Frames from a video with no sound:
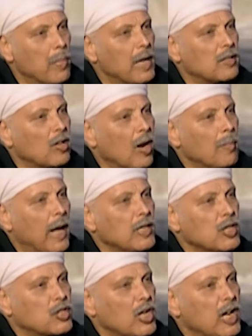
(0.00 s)
بدرة
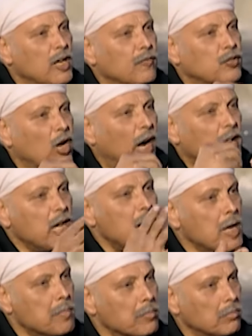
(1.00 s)
معيشاني
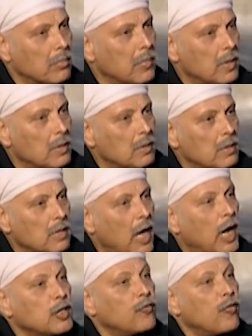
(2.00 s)
بجحيم
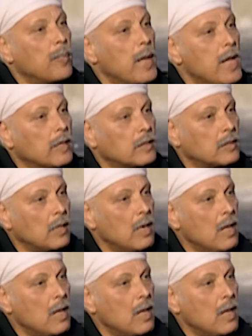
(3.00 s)
قاعد في بيت